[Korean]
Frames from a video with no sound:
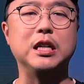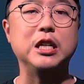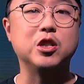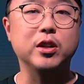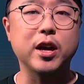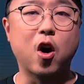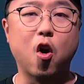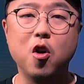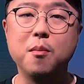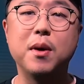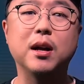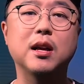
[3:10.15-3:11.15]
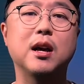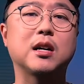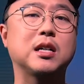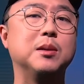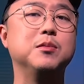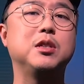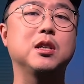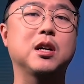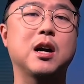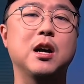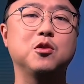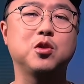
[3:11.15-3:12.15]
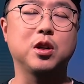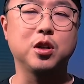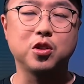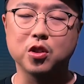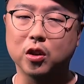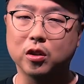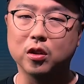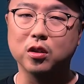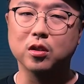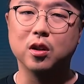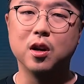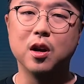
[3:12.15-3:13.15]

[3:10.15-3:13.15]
이전에 얼마나 끔찍한 죄를 지었던